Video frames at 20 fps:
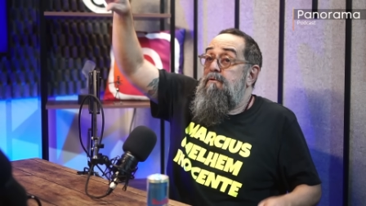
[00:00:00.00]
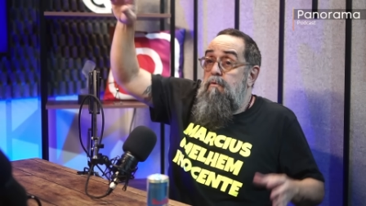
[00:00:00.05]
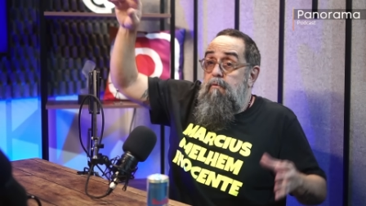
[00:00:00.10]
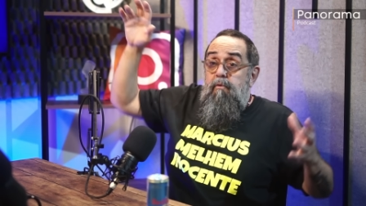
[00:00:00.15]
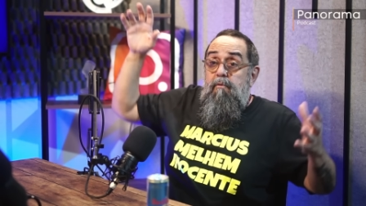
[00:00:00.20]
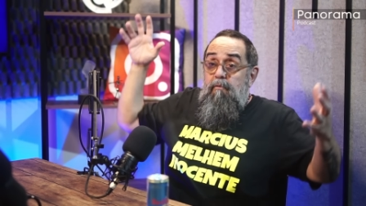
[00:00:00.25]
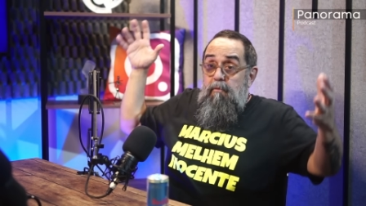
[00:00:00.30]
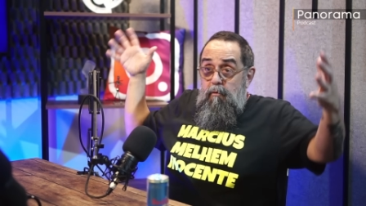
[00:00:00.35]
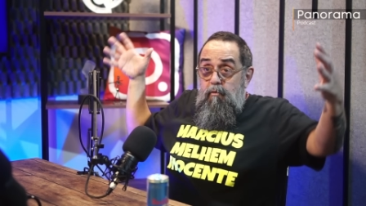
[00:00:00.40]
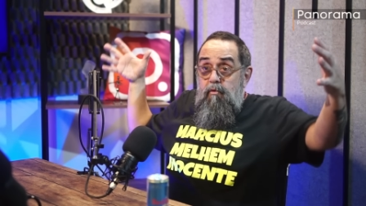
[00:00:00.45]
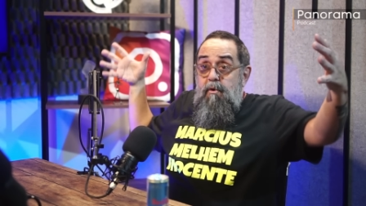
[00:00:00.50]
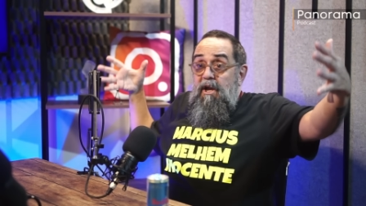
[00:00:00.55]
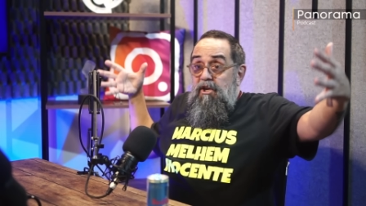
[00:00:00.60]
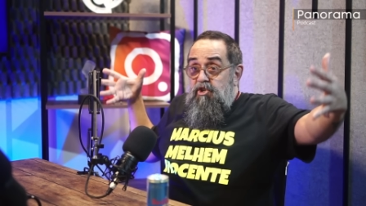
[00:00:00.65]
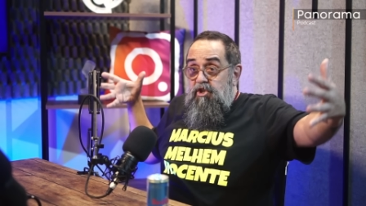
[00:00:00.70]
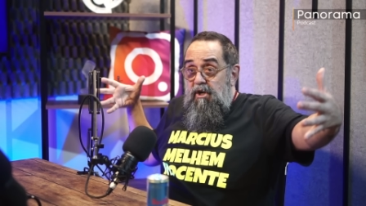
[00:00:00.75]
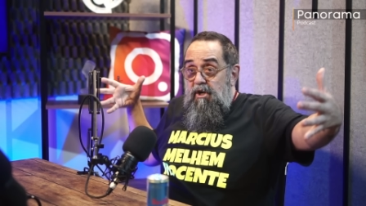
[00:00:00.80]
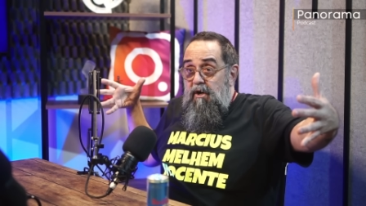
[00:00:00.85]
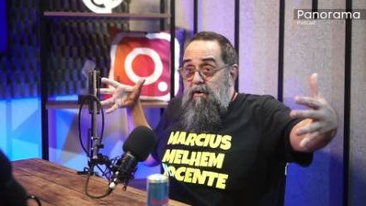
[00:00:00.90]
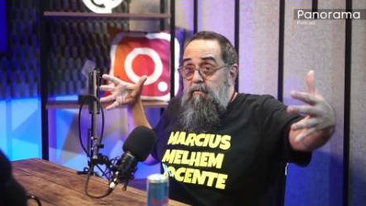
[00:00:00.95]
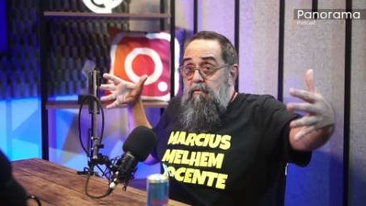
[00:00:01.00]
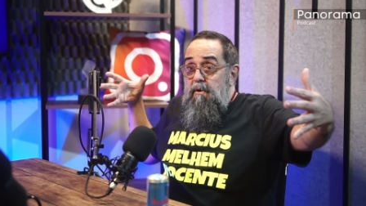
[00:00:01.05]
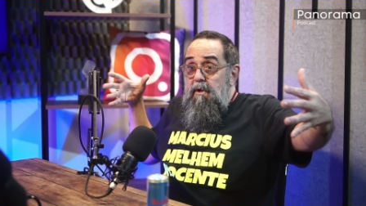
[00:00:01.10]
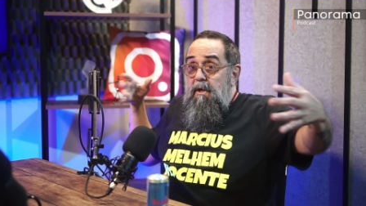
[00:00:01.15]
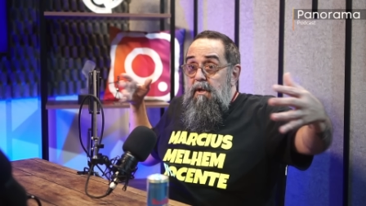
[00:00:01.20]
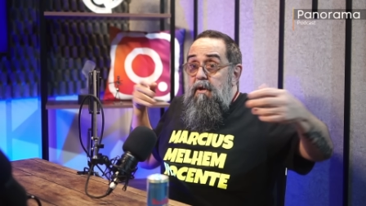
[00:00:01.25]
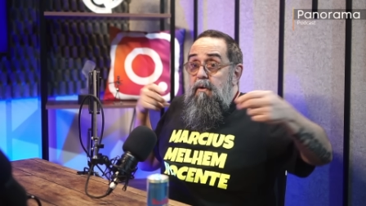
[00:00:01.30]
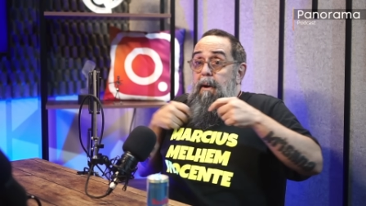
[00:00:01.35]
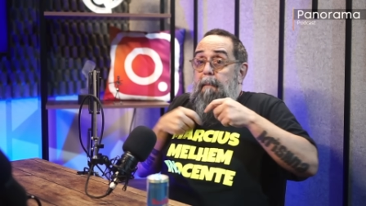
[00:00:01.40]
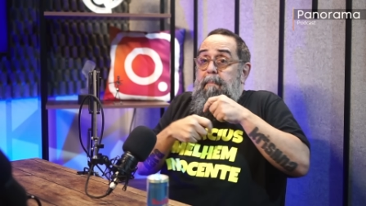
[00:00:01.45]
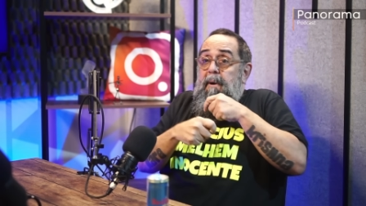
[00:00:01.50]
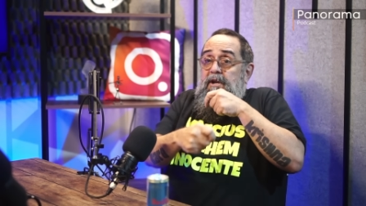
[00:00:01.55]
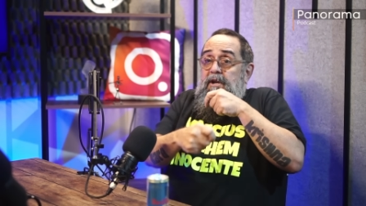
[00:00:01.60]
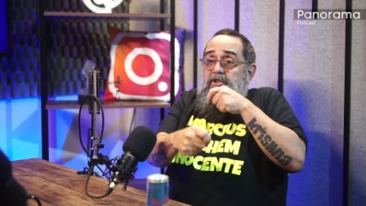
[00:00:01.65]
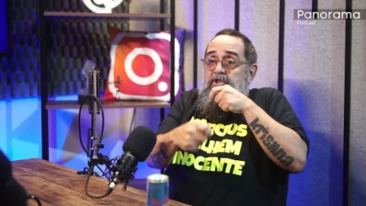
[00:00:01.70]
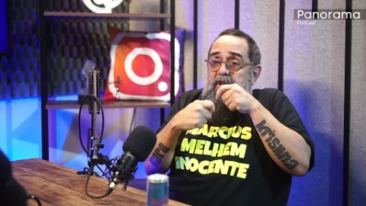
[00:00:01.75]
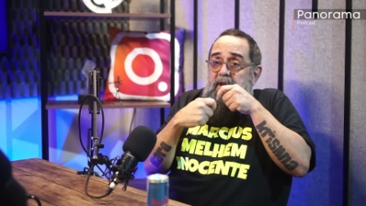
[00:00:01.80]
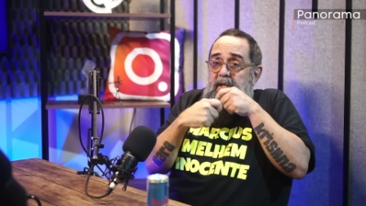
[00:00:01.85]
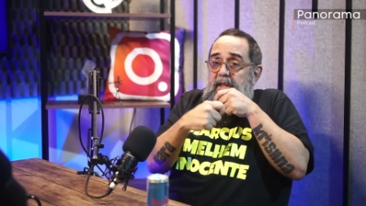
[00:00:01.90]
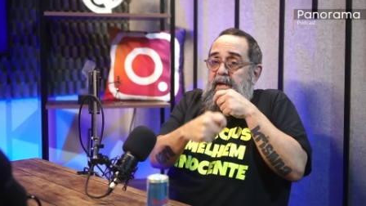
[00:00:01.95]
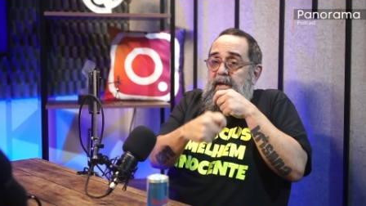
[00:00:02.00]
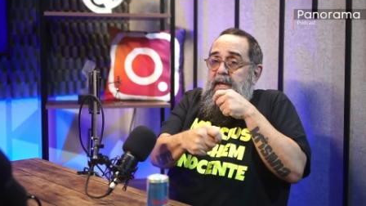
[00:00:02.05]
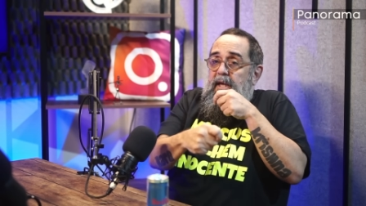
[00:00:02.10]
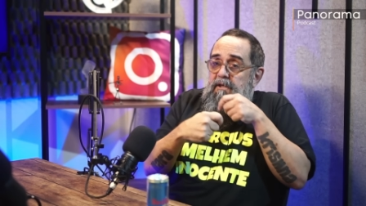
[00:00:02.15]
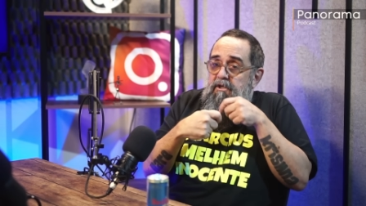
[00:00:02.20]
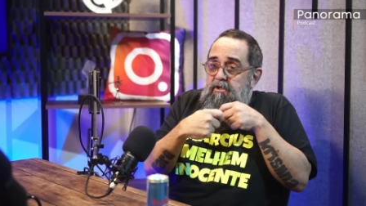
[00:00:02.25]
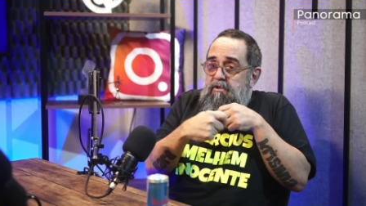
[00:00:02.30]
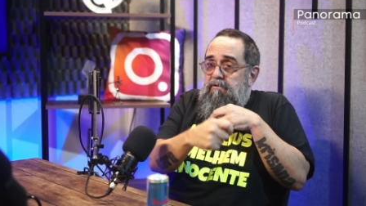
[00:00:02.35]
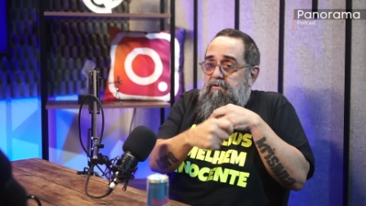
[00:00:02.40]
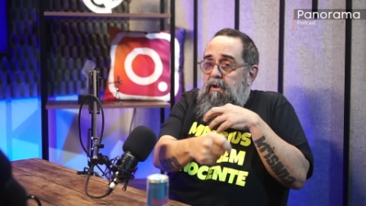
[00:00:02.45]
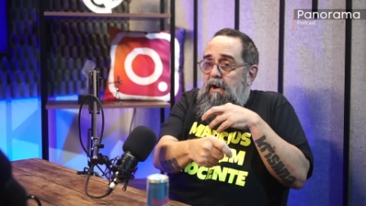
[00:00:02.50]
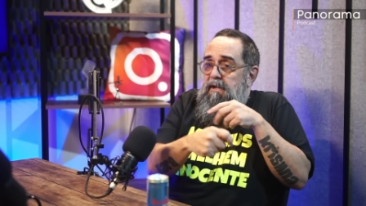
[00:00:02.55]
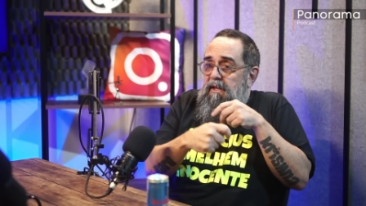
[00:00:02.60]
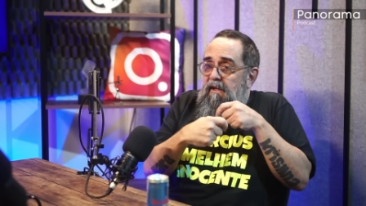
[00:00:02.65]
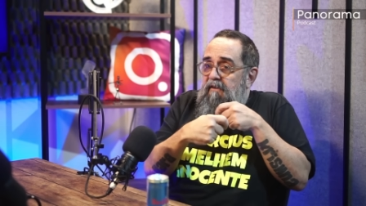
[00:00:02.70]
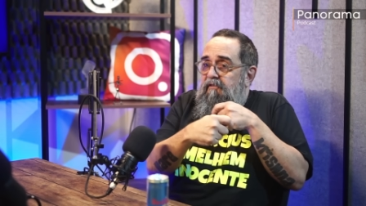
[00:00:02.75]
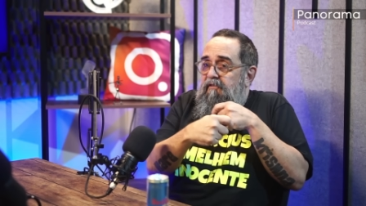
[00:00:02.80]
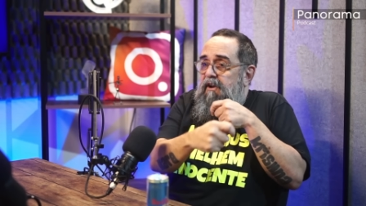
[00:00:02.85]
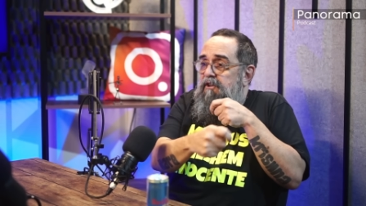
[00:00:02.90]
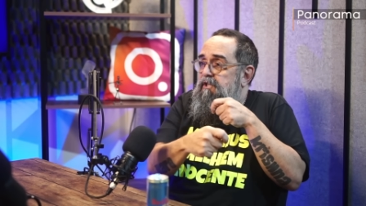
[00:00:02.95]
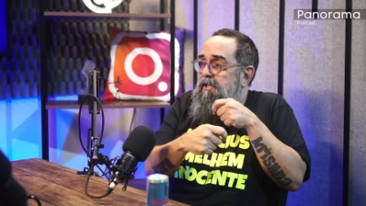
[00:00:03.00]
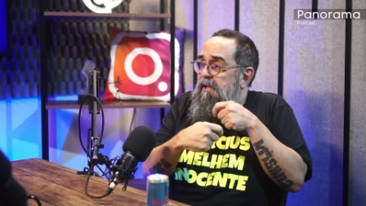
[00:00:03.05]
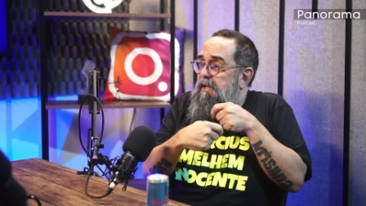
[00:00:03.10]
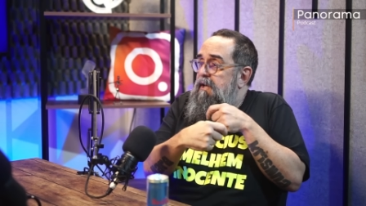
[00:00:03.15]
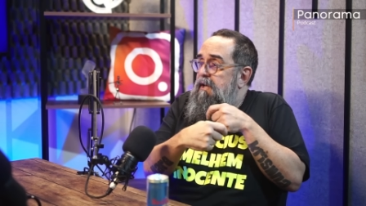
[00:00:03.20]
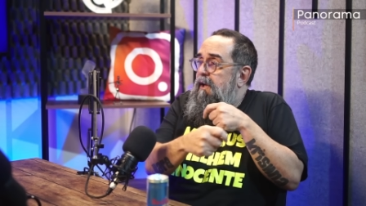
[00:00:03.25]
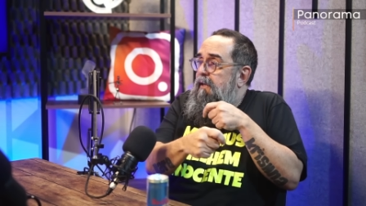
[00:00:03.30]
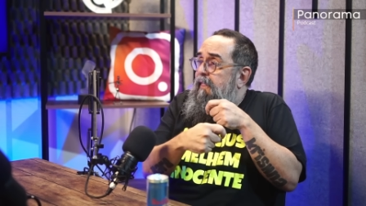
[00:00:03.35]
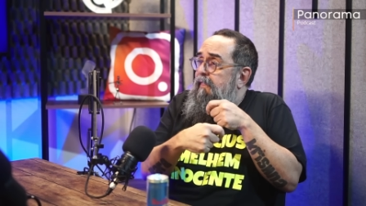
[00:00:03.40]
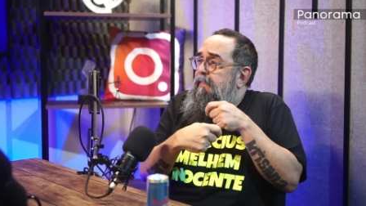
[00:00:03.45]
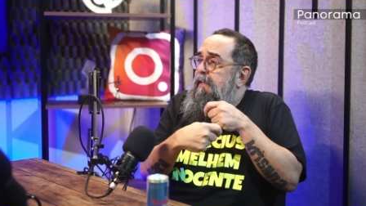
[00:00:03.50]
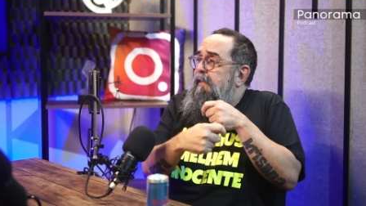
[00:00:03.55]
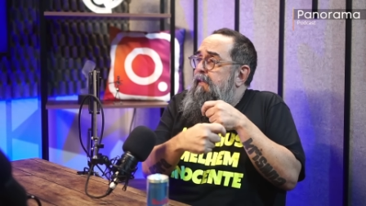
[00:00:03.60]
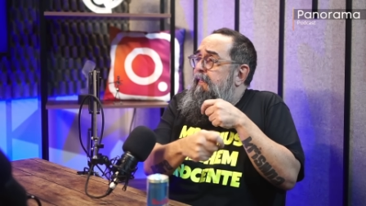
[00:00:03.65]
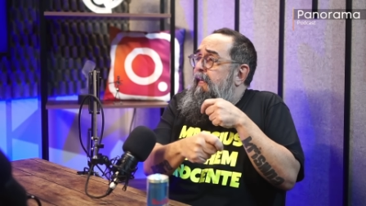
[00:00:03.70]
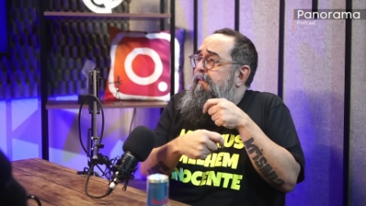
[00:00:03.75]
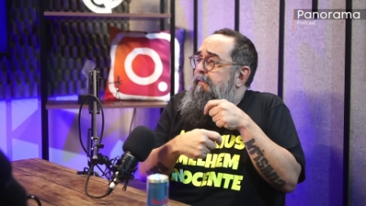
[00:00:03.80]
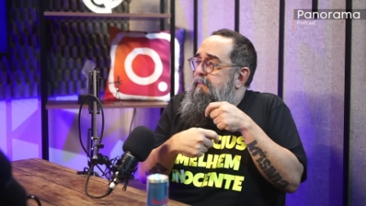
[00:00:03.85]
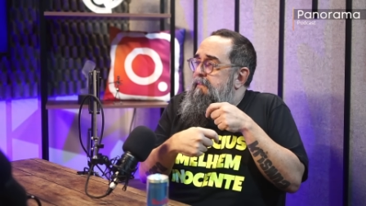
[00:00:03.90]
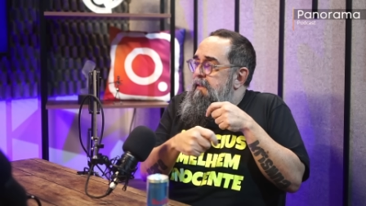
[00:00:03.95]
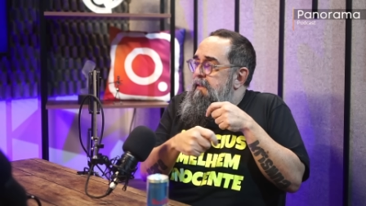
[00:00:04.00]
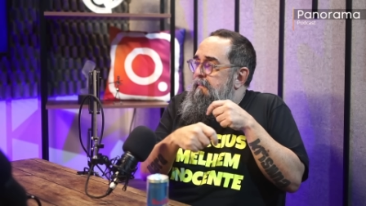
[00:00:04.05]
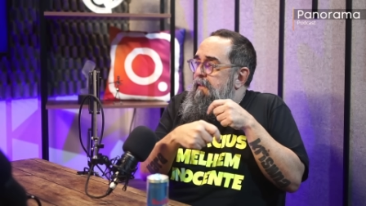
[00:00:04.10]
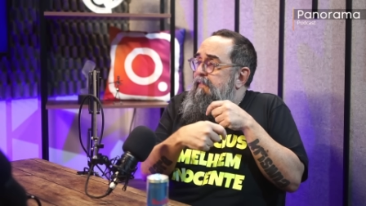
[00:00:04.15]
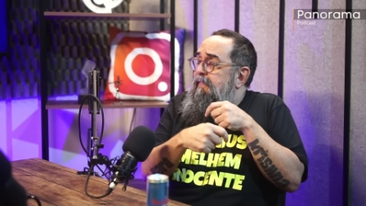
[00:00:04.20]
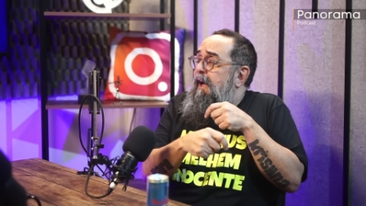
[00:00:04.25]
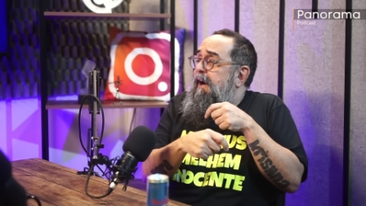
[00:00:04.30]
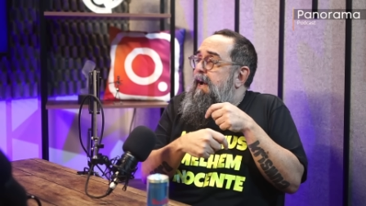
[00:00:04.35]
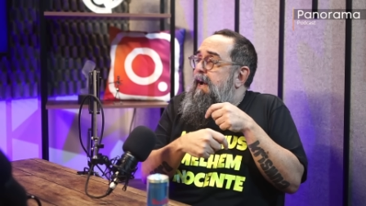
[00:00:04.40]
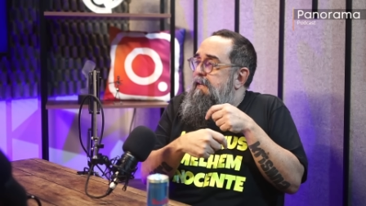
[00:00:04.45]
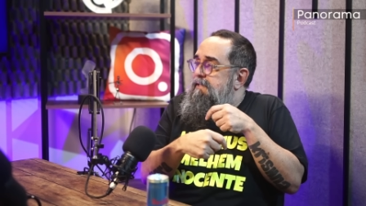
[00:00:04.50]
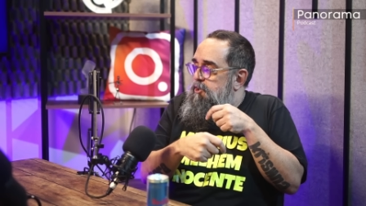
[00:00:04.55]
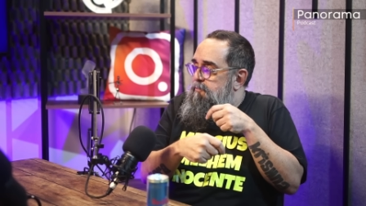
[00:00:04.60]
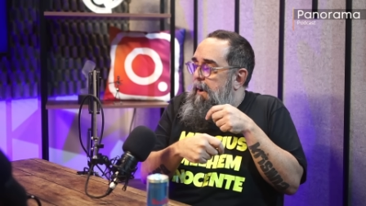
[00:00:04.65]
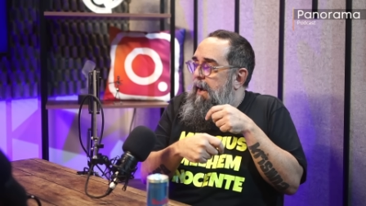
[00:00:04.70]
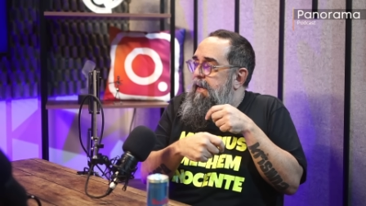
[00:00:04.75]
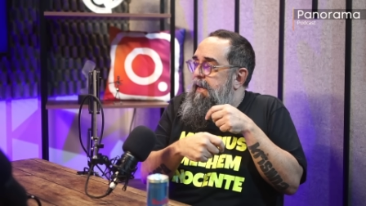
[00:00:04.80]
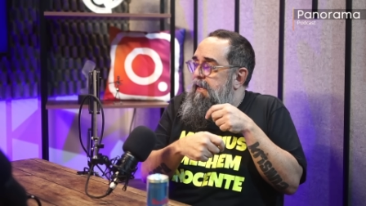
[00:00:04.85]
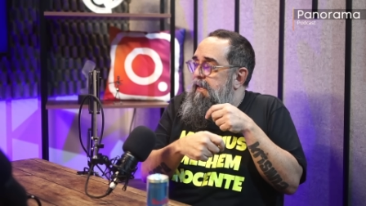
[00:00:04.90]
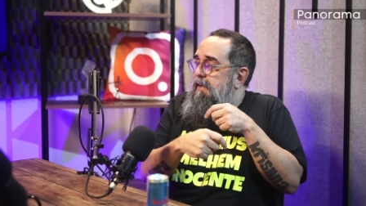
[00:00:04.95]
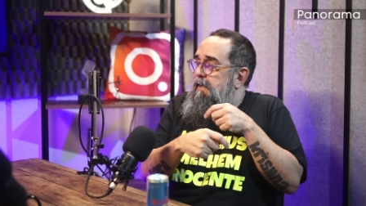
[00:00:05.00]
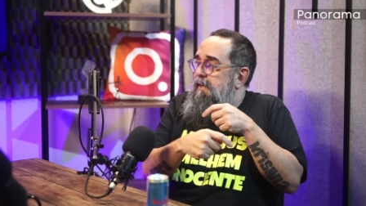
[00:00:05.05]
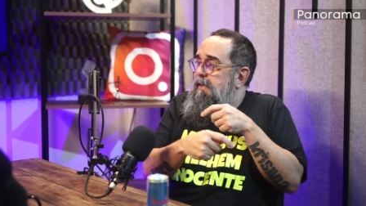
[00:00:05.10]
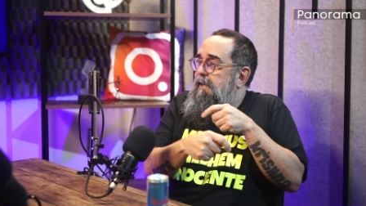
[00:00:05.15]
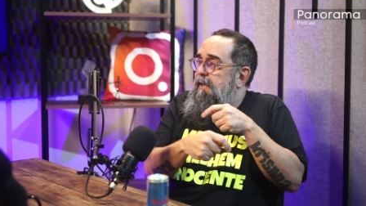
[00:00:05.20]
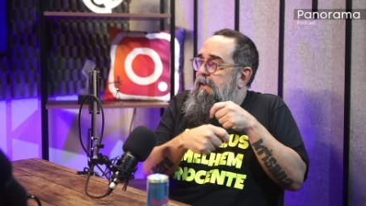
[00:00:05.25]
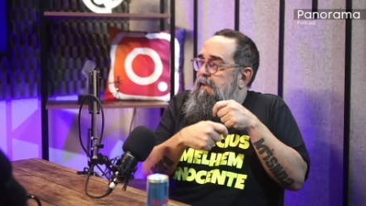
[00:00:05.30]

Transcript: com um caixão, uma bandinha daquelas que toca na frente da, da, da, da Casa das Bahia.